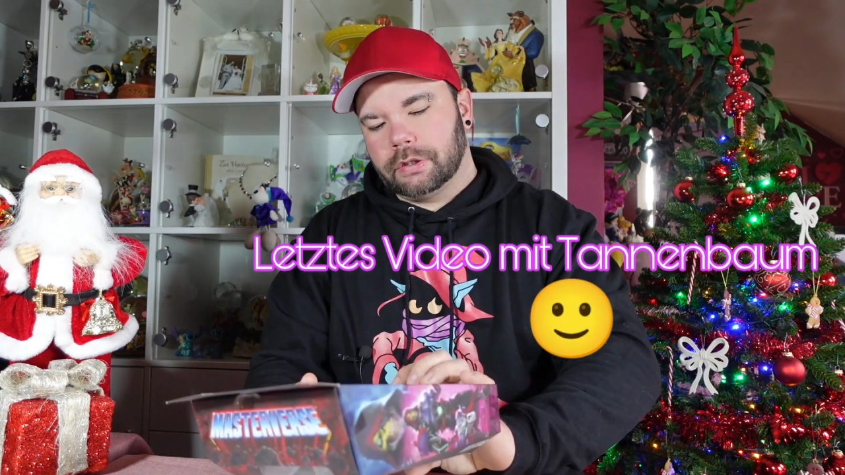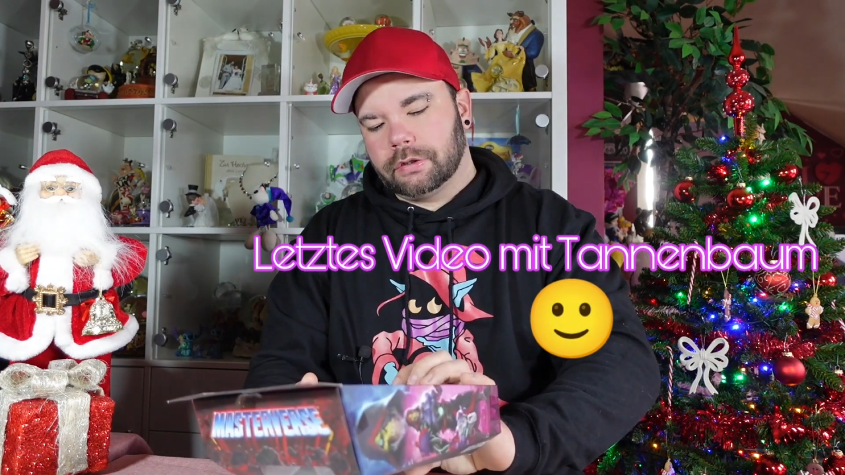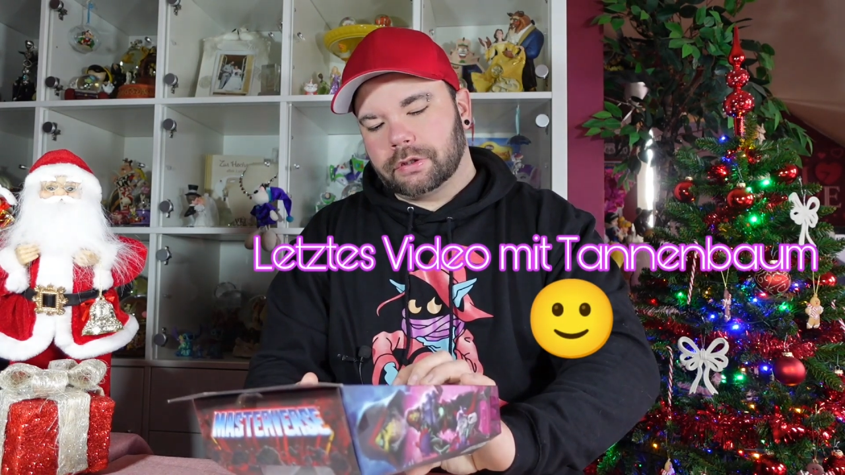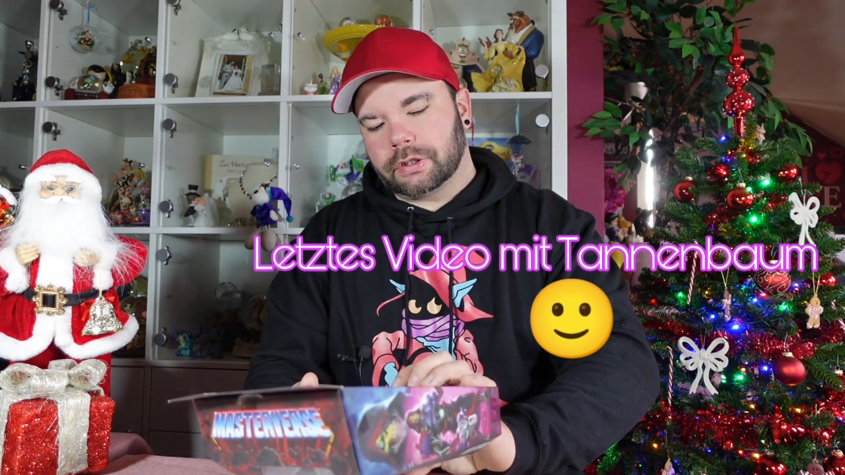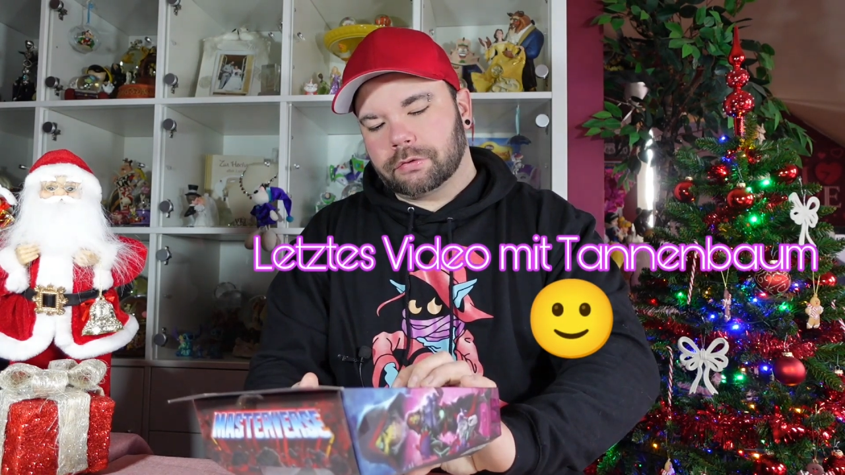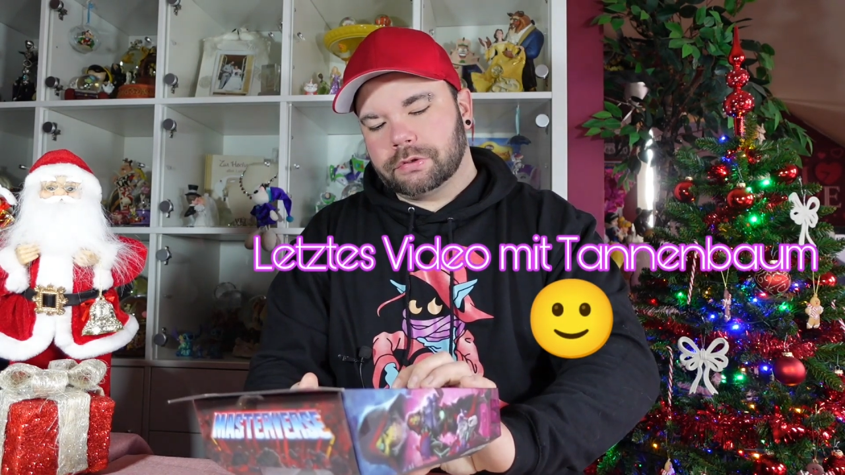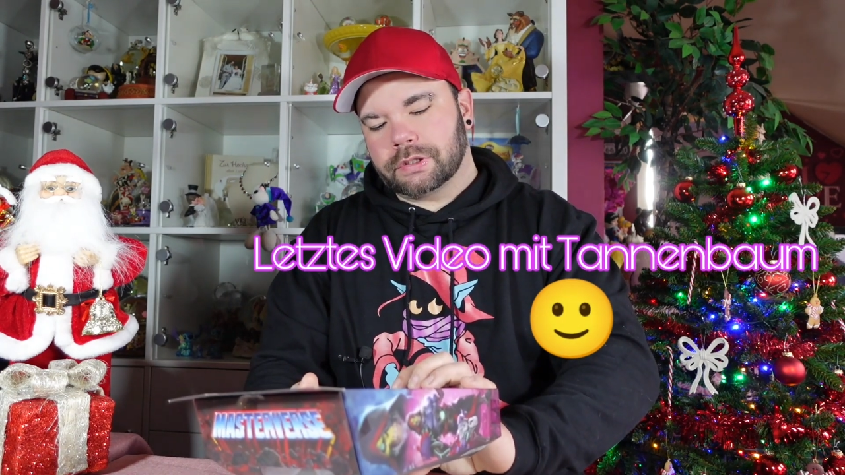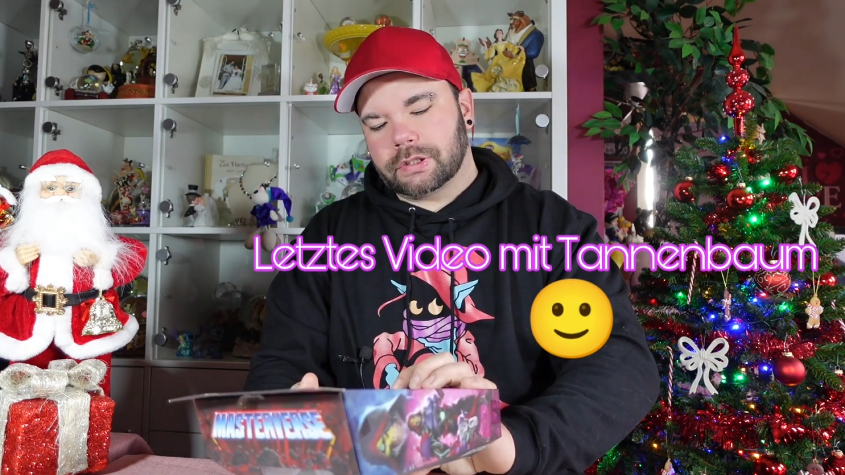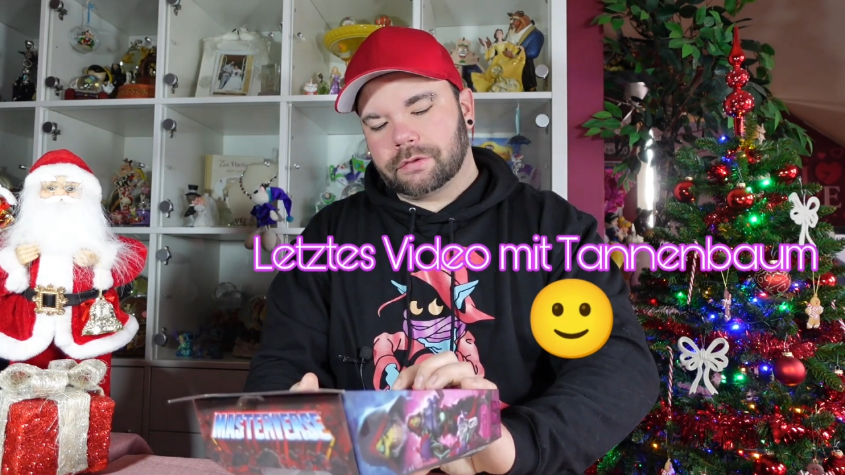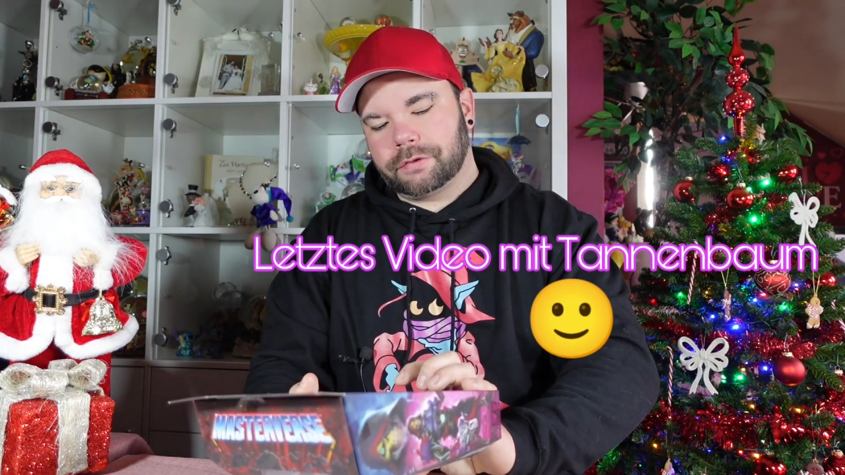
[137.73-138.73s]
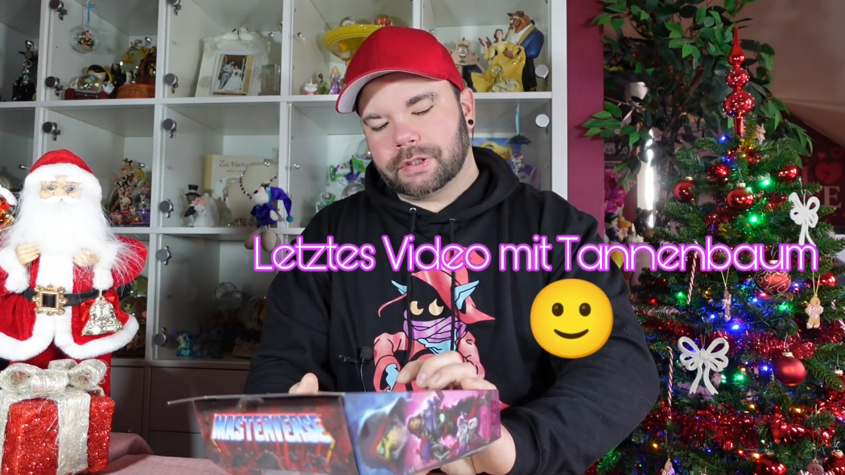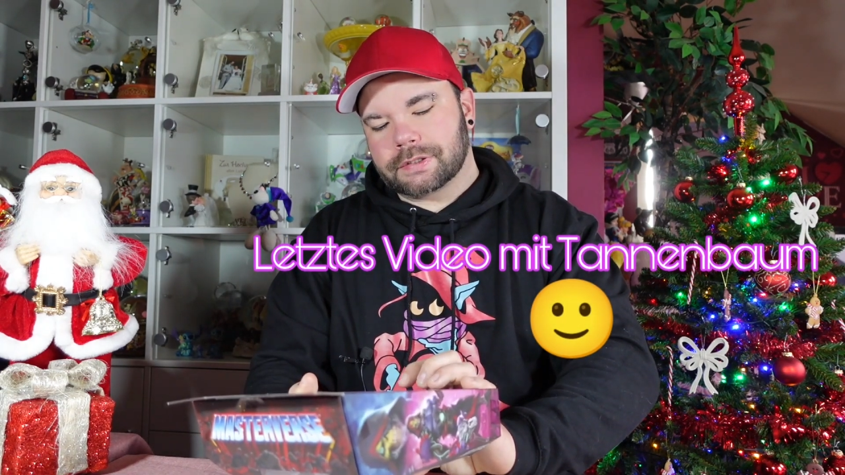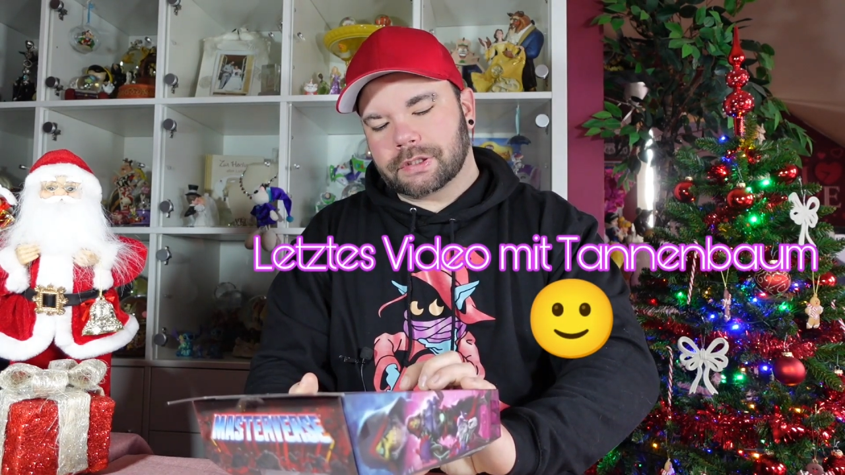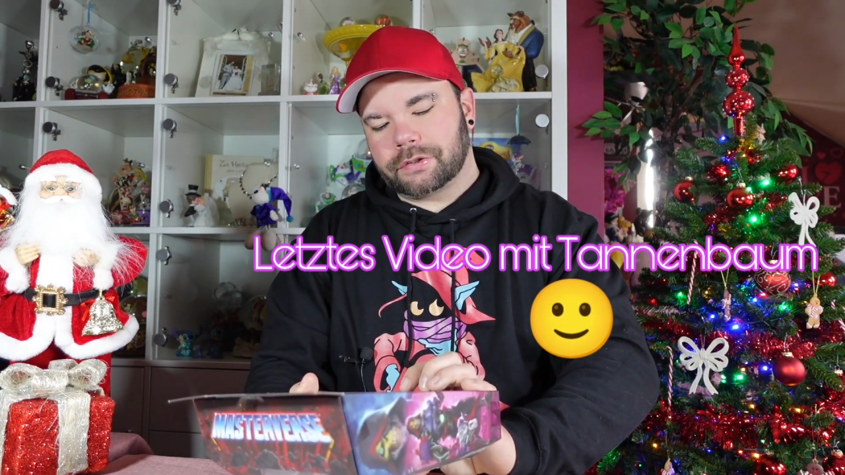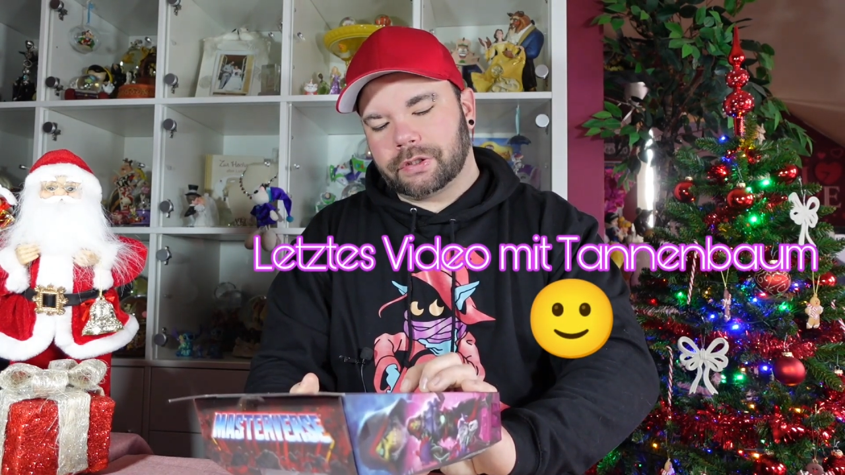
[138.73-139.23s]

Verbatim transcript: Darunter, wie gesagt,